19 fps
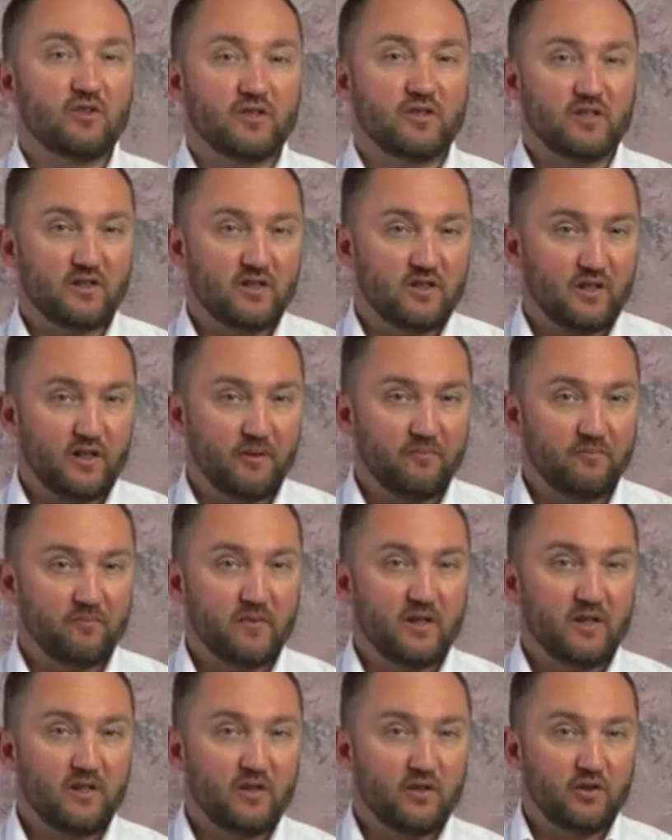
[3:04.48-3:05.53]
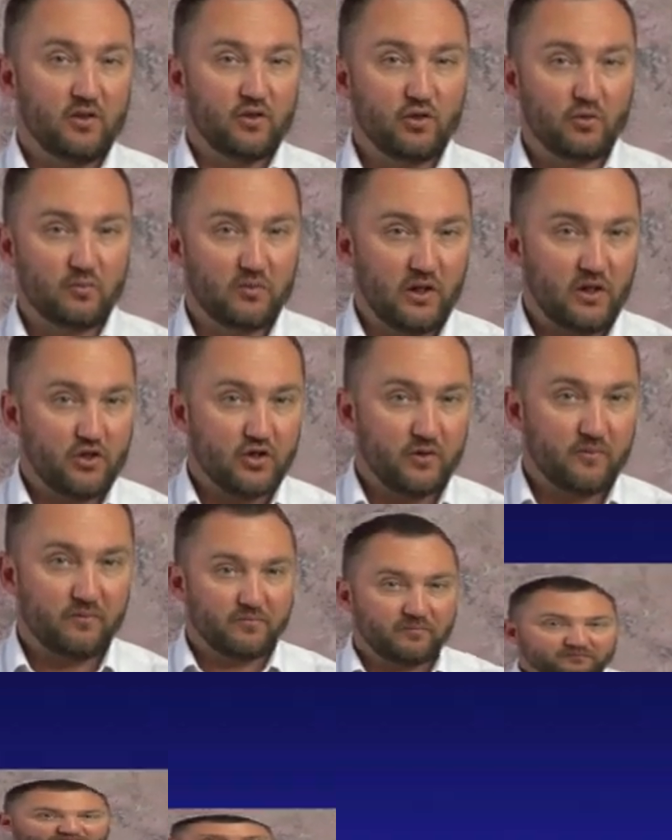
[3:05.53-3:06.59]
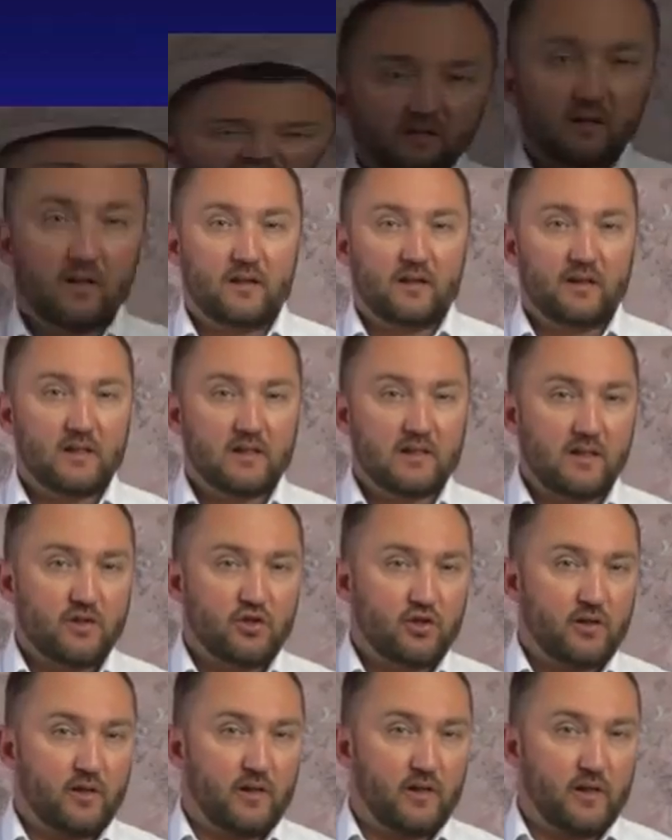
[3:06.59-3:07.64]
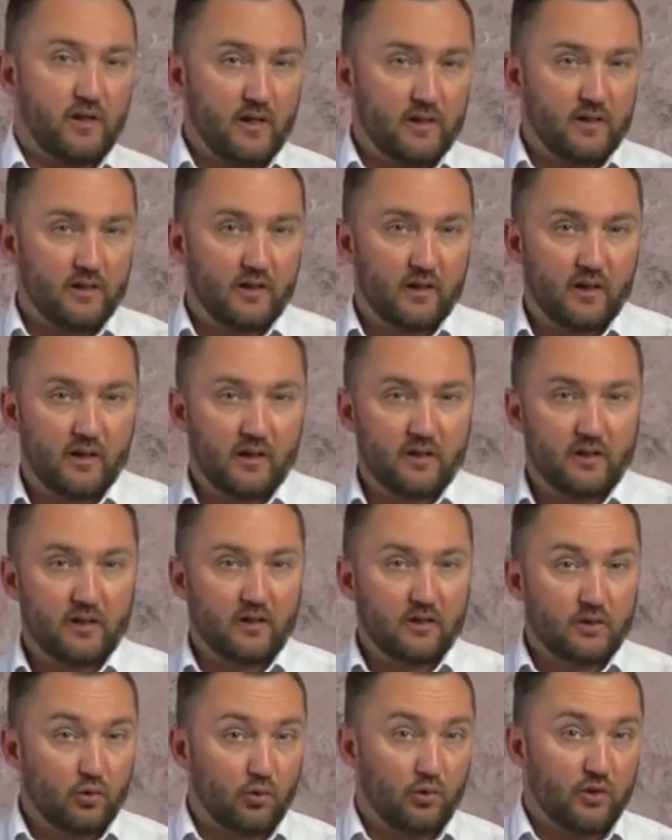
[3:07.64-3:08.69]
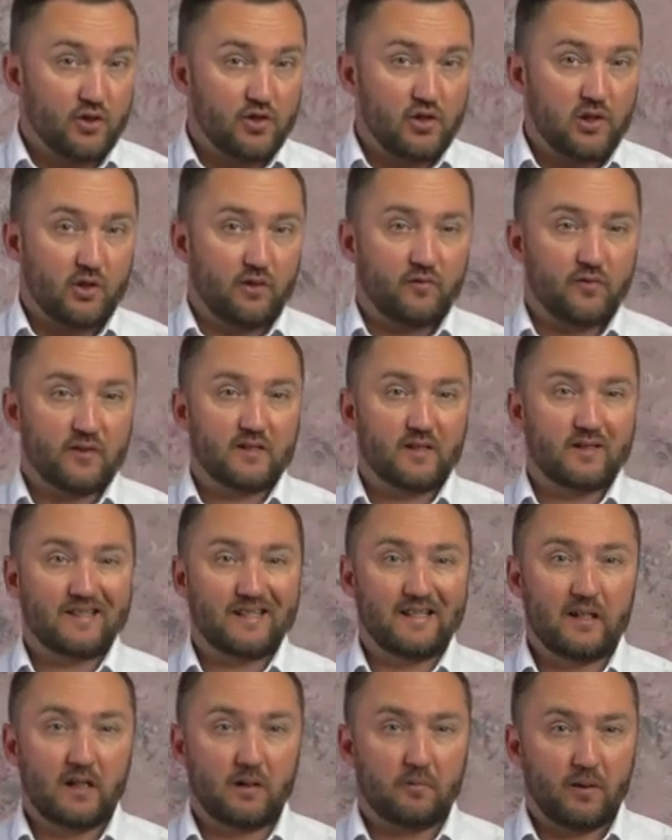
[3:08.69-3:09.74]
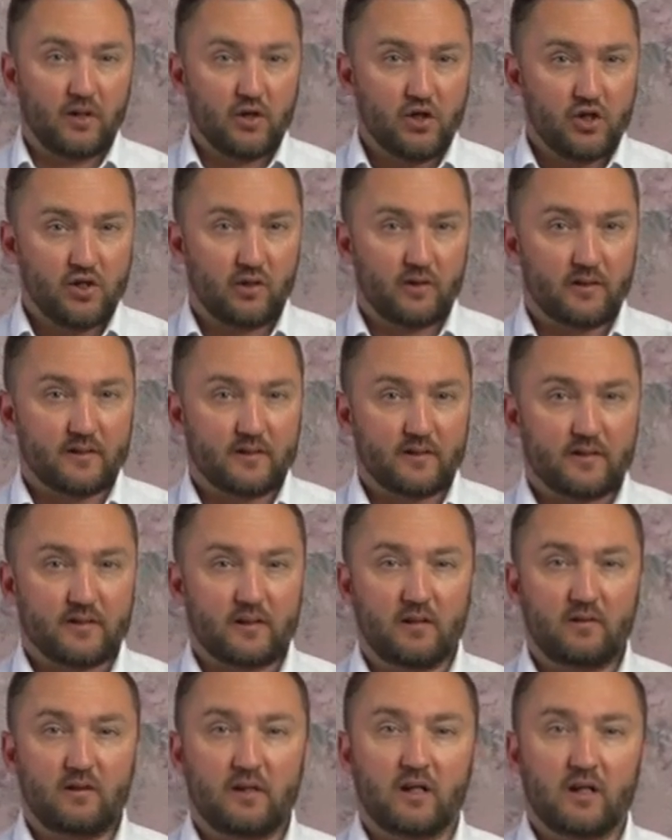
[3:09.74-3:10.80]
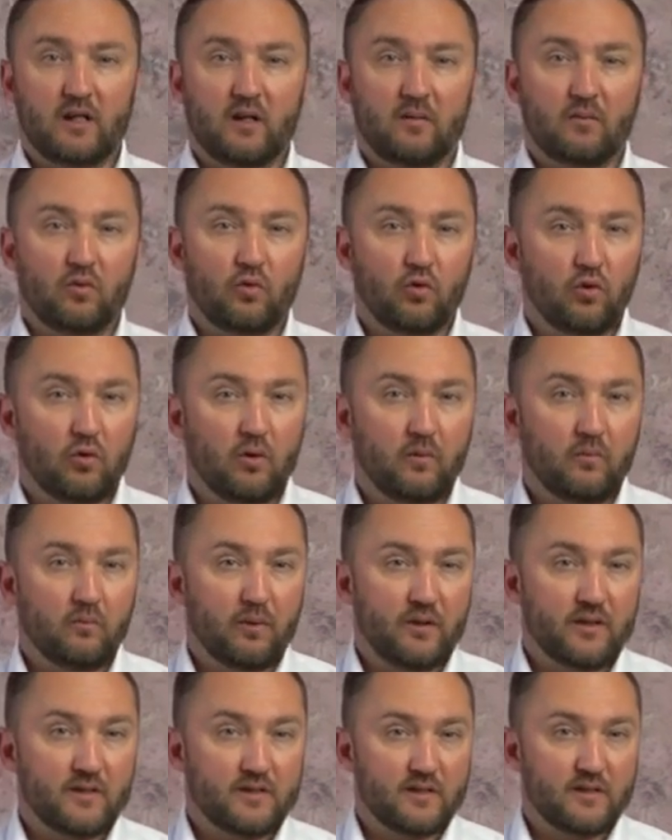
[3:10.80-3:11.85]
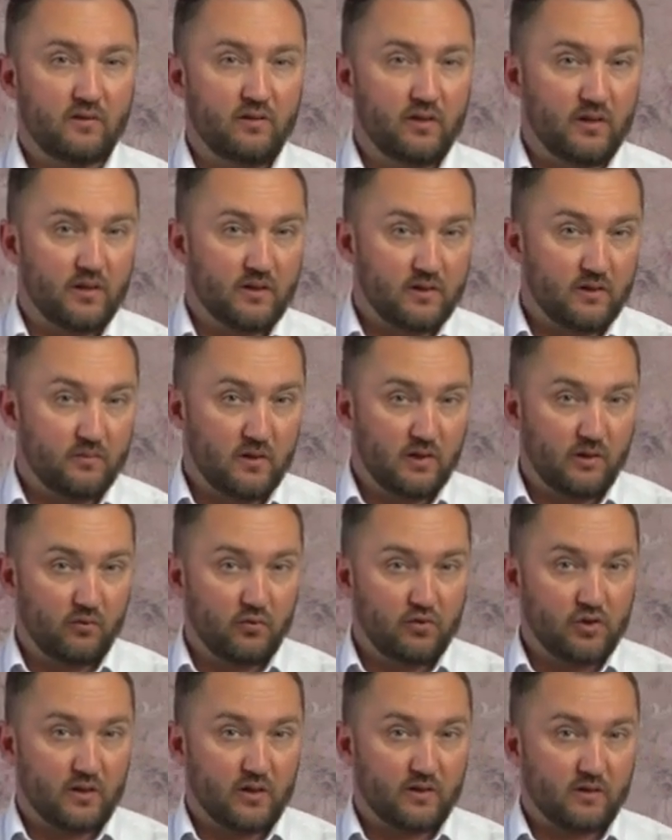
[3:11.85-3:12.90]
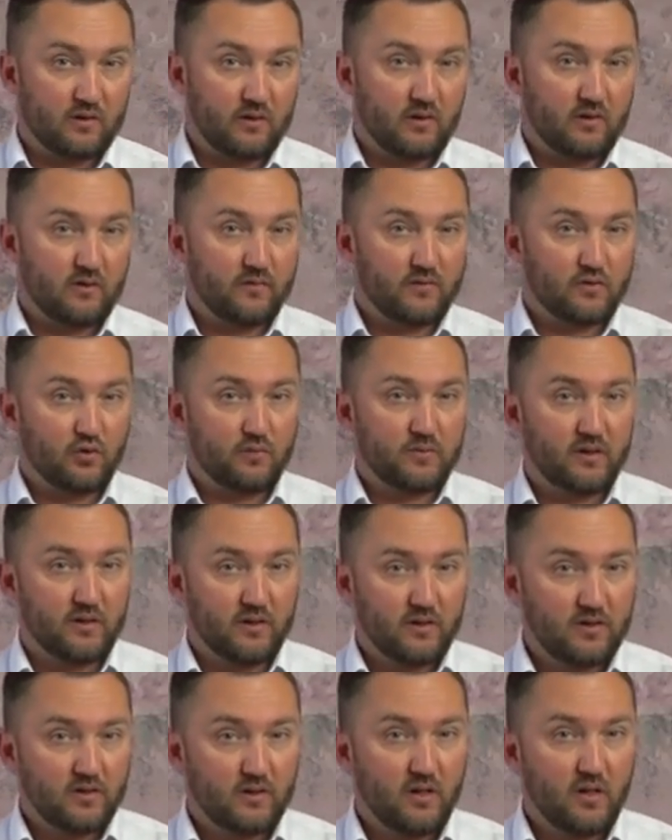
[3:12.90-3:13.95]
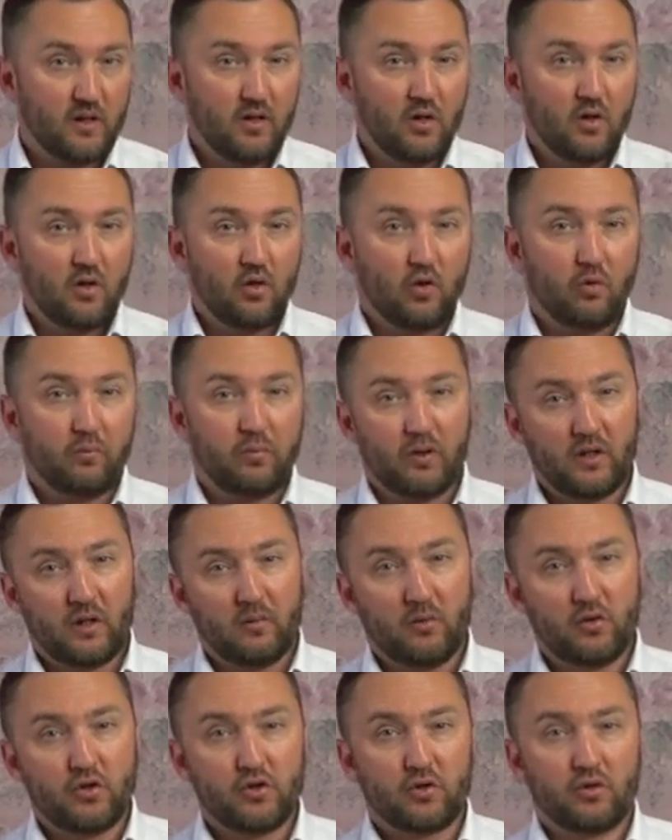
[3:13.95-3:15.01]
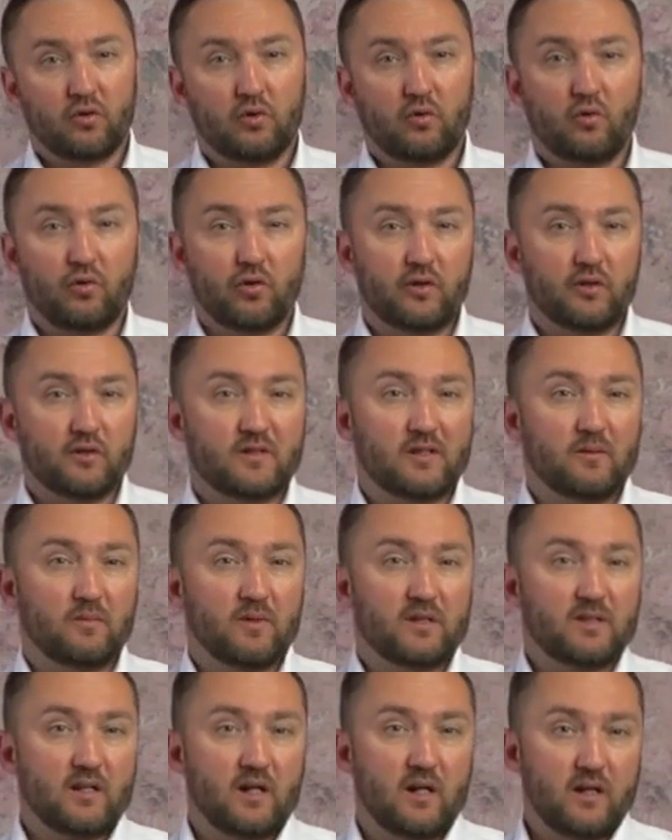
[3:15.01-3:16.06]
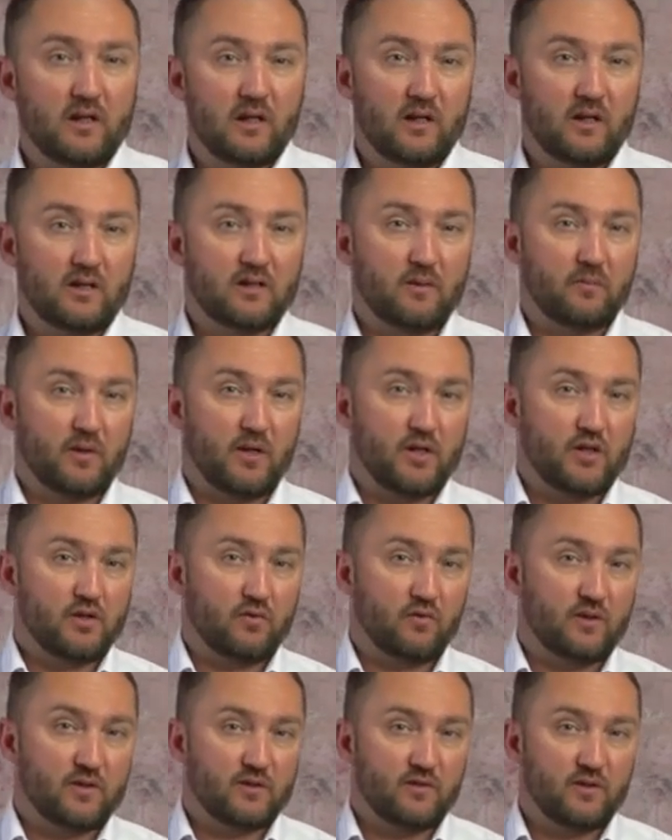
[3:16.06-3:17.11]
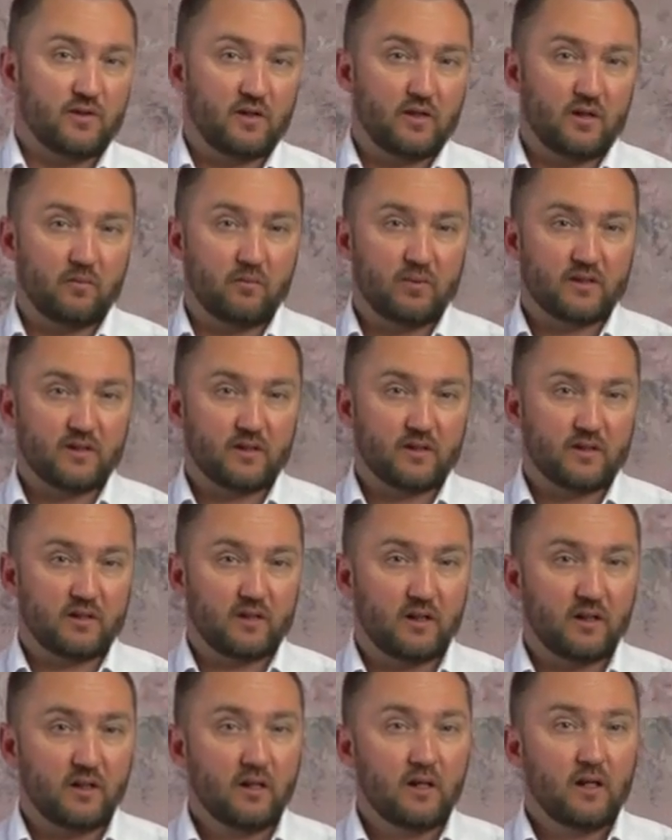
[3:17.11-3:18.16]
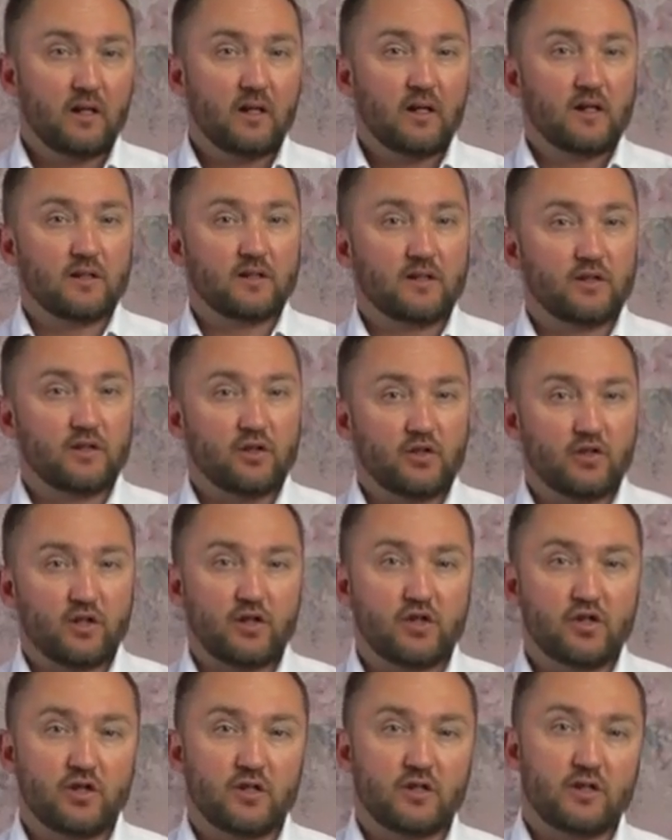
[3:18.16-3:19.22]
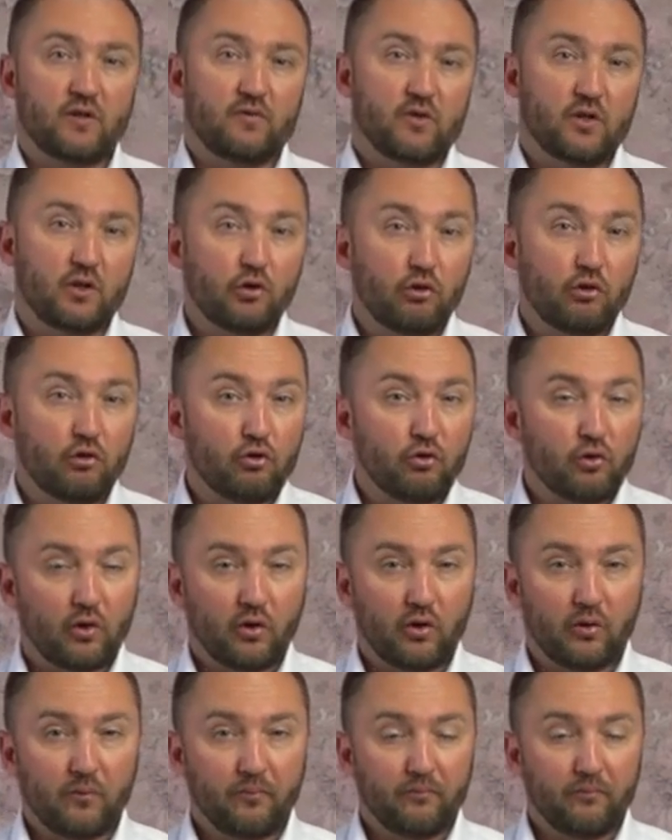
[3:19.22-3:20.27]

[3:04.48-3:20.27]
СНТ. Идем дальше. Если же ранее никто из членов СНТ не обращался с заявлением о предоставлении земельного участка в собственность, Уполномочен орган самостоятельно запрашивает сведения об СНТ, содержащиеся в ЕГРЮЛ,